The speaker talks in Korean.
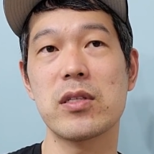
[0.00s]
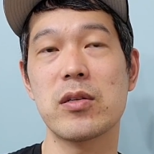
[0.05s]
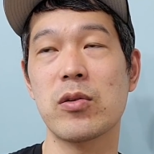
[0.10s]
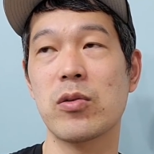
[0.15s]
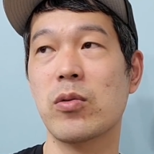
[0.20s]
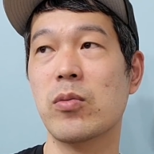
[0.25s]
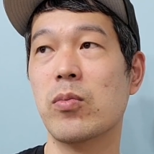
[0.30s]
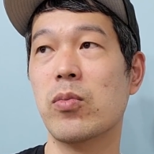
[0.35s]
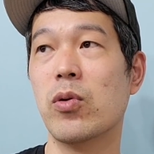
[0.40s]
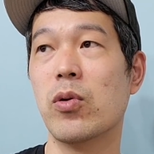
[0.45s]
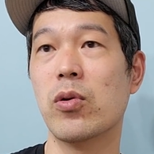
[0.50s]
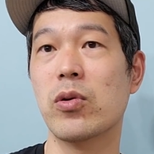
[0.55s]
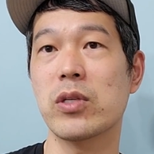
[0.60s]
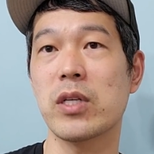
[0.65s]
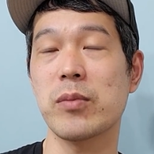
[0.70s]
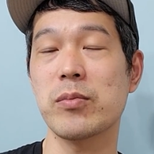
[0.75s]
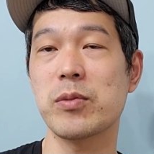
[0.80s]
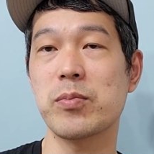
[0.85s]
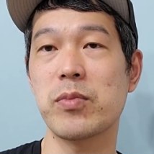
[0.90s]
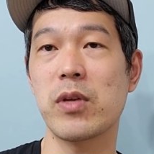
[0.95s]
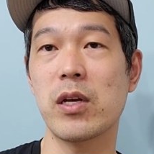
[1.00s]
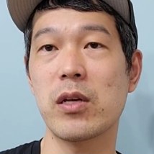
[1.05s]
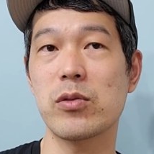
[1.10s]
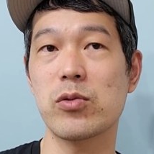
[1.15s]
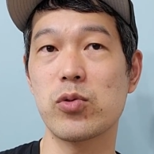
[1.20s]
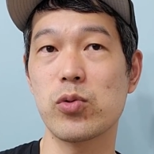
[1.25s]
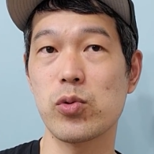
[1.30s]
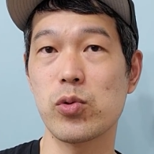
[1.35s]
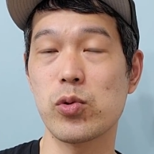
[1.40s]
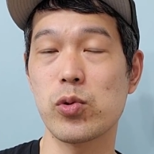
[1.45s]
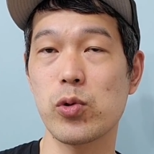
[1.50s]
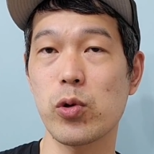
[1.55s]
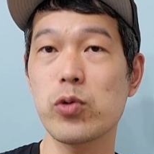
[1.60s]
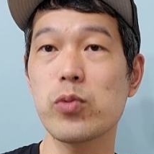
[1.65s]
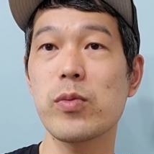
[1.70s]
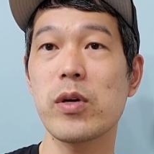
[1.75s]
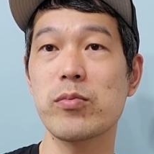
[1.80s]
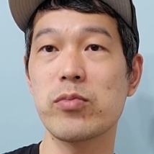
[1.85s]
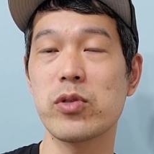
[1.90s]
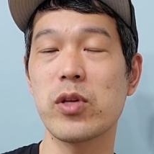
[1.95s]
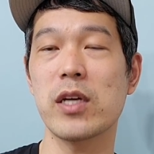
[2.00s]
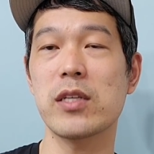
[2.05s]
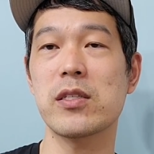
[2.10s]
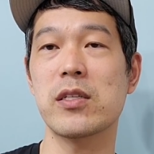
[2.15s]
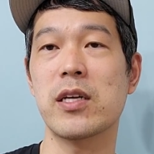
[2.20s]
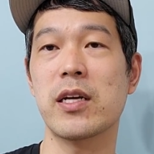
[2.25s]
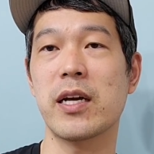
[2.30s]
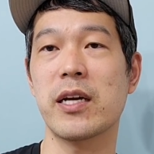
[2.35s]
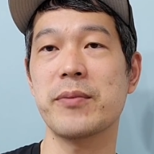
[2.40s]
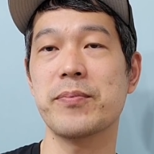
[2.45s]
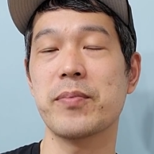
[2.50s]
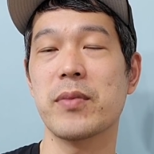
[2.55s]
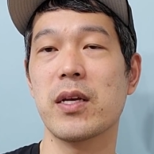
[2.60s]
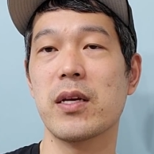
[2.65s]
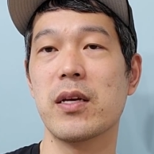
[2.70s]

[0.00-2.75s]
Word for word: 어, 뭐 30대 초중반부터 했으니까.